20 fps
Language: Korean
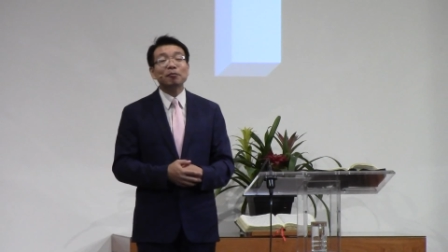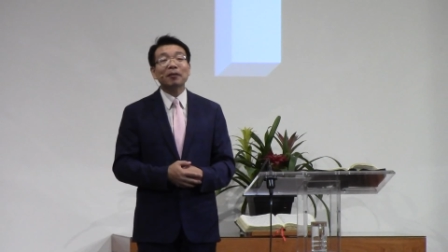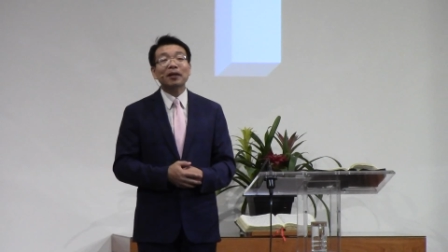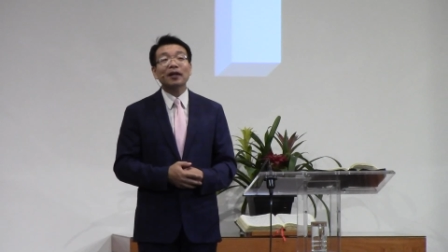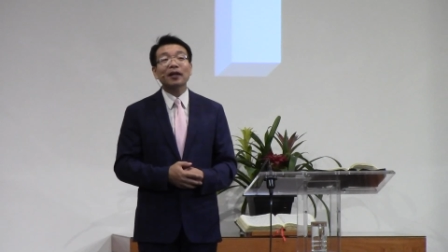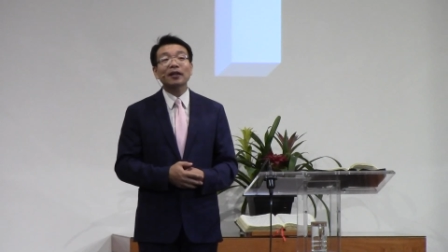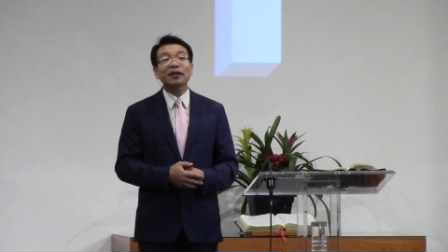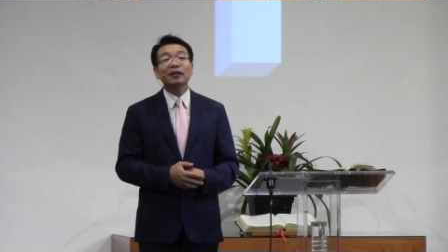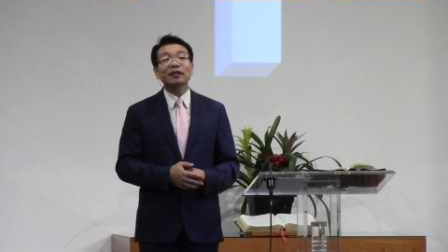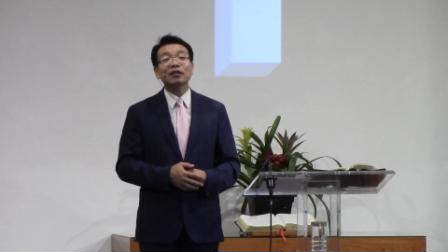
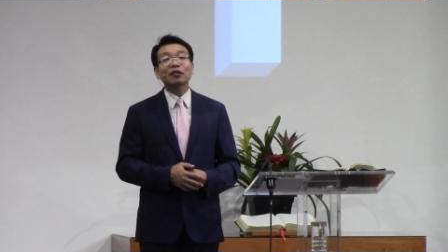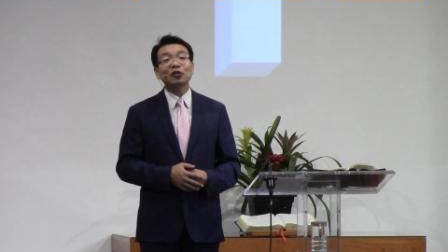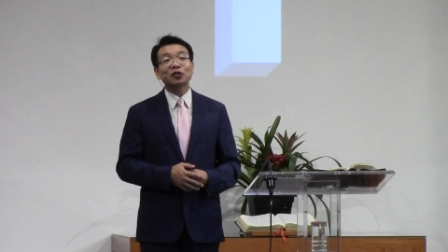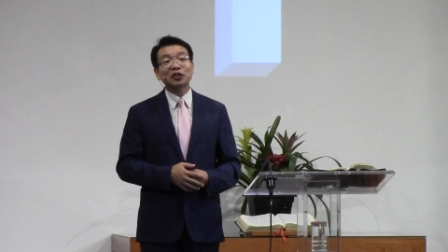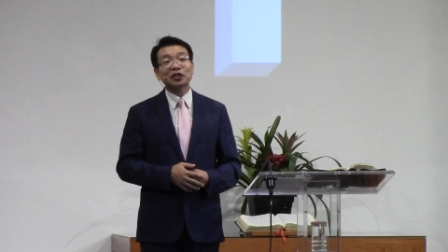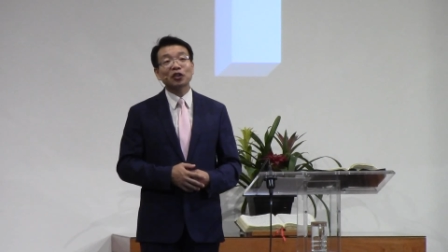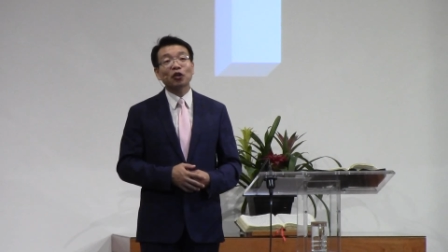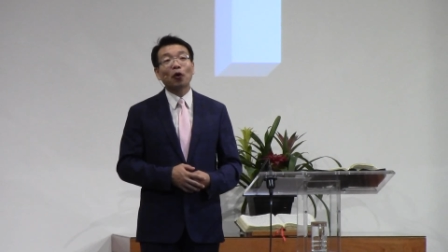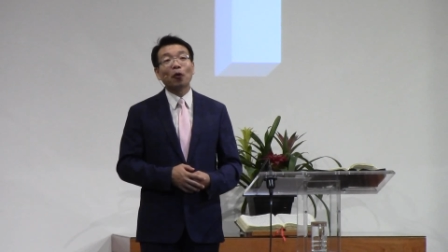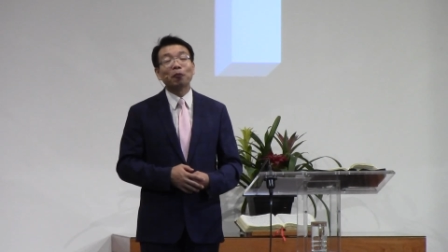만한
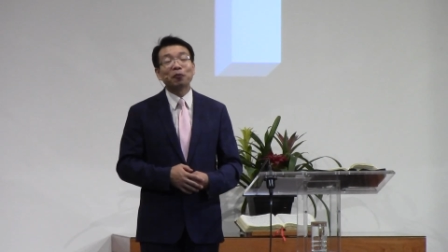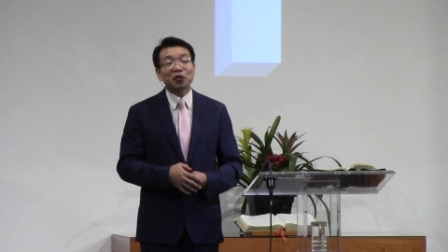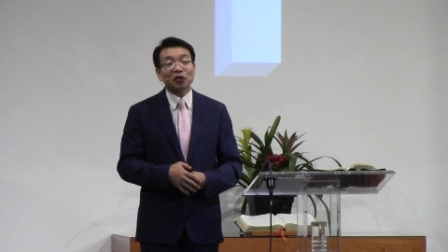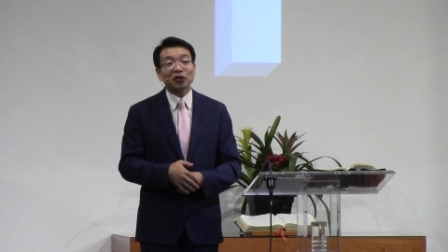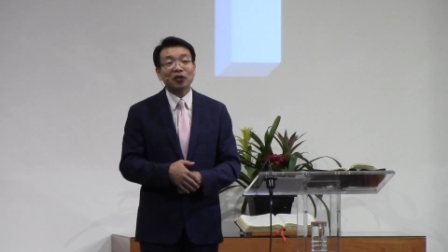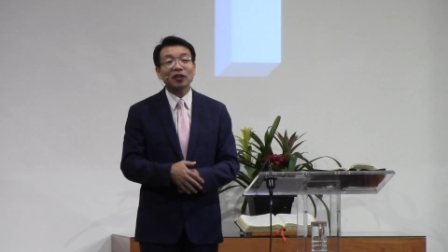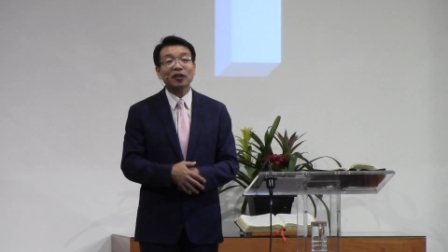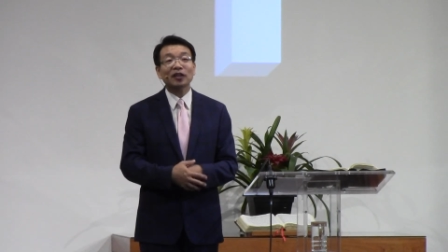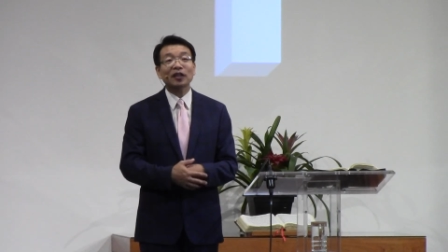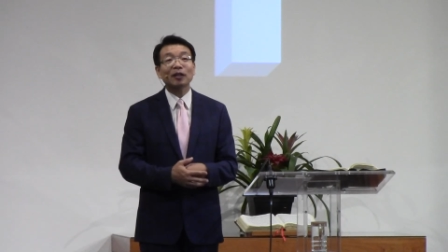것이
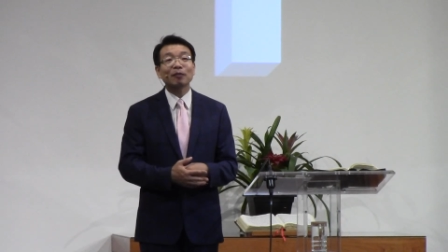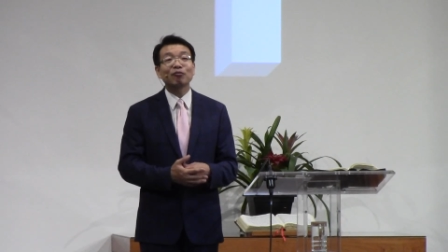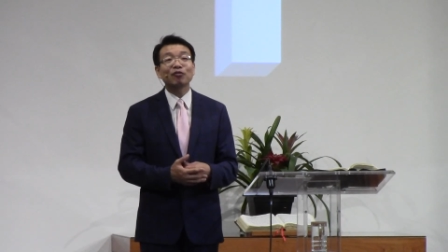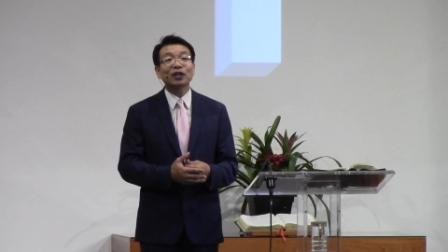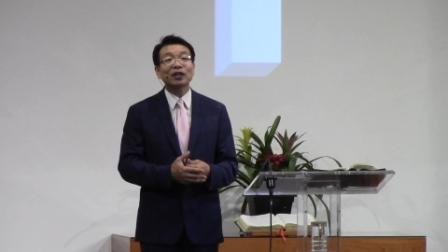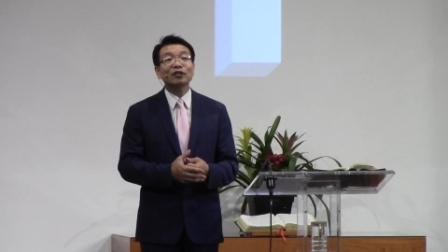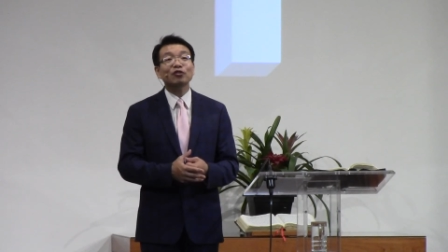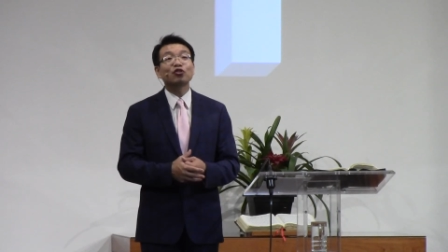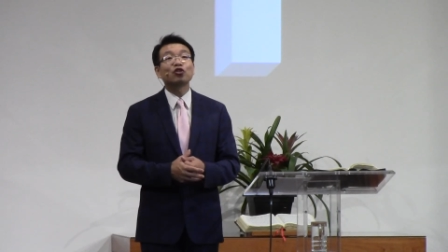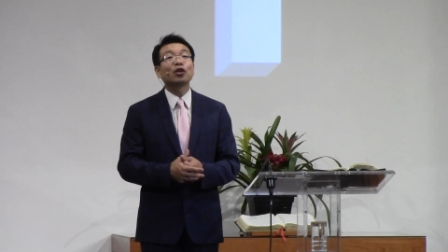없었기
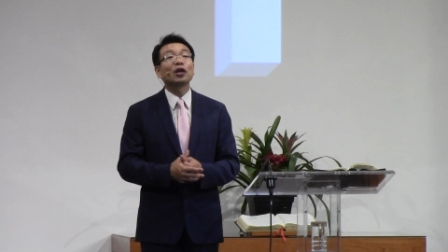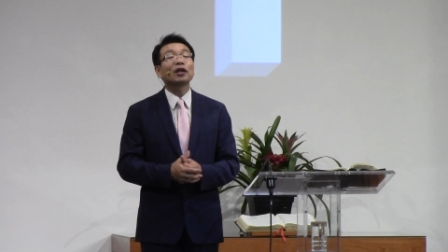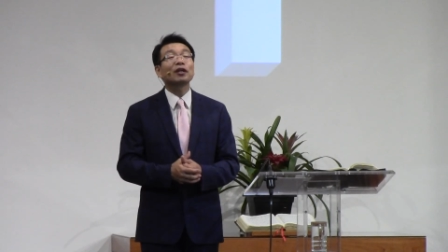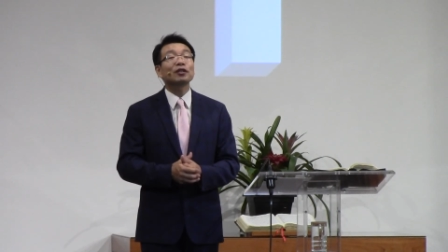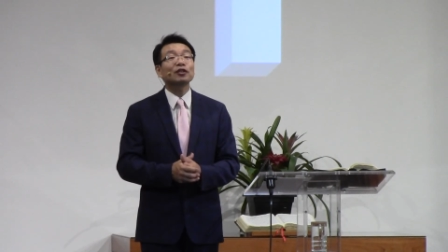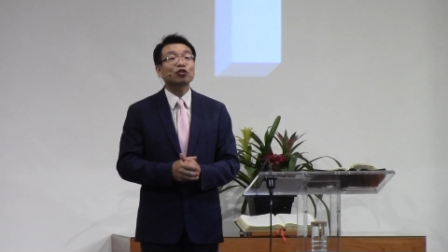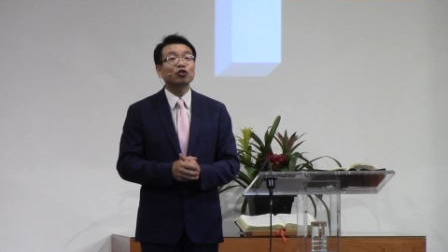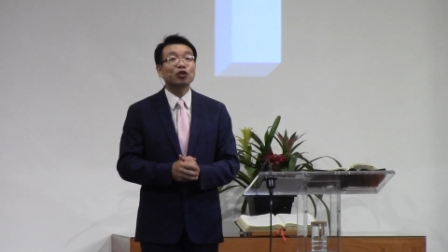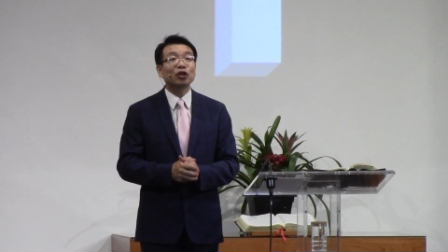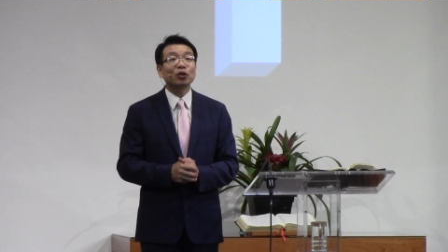때문에
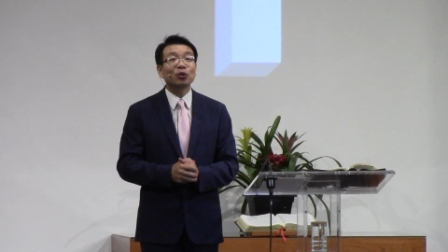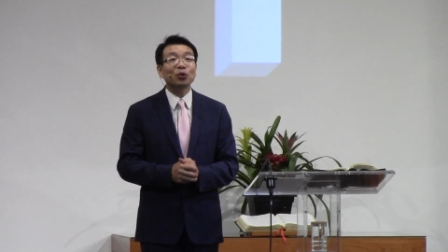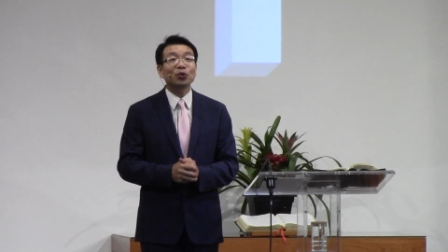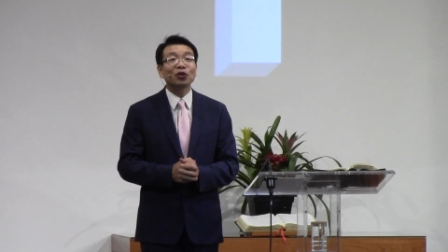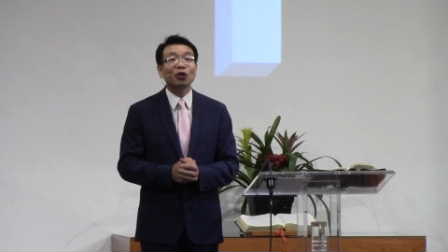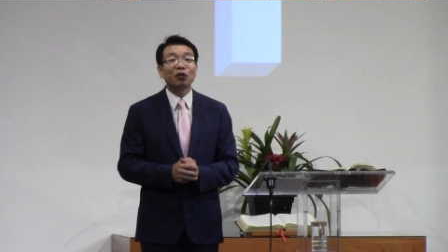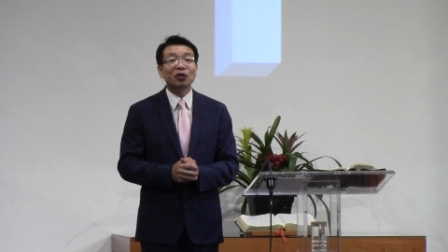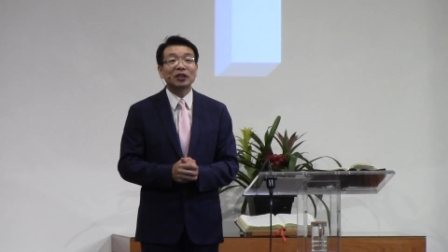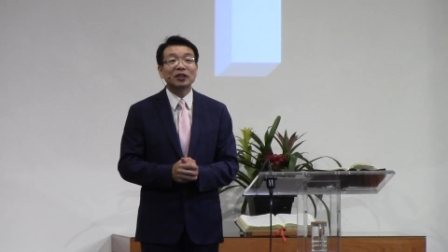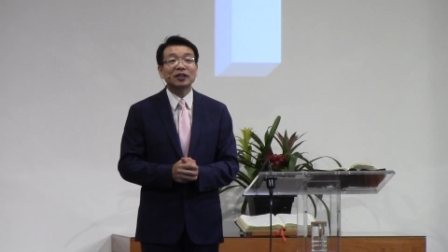죄를 죄로
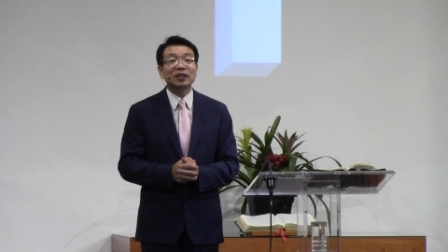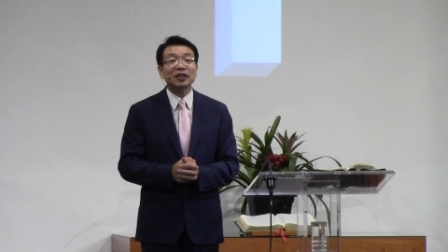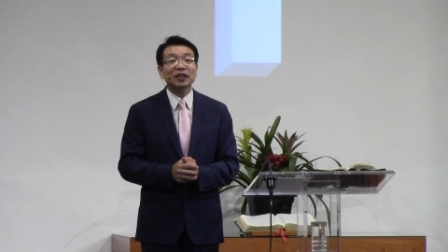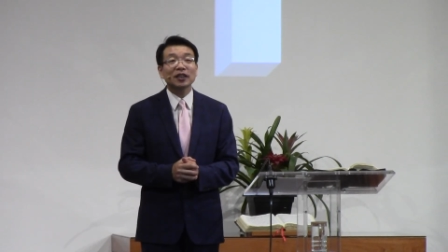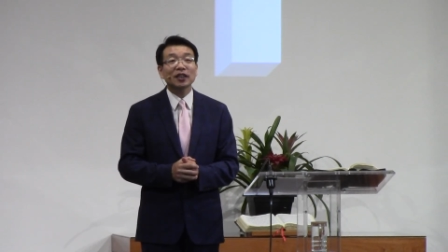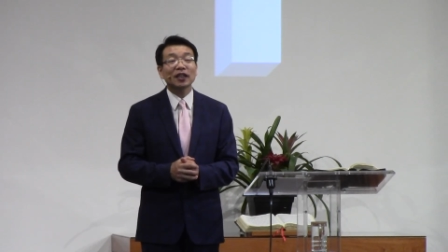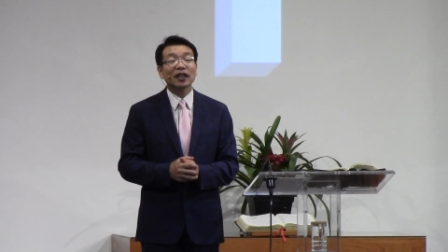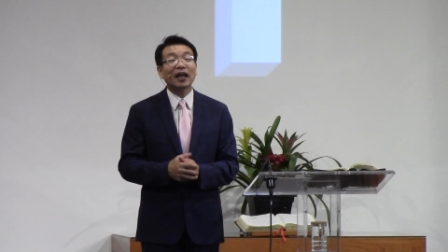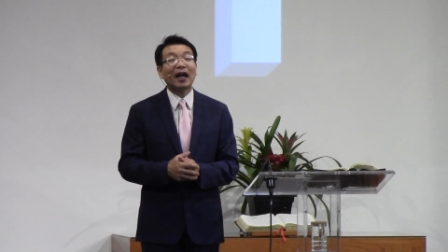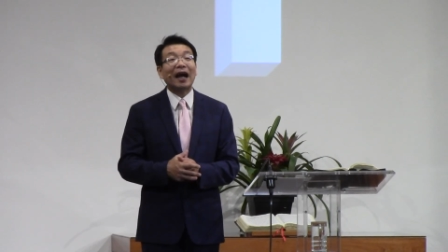여기지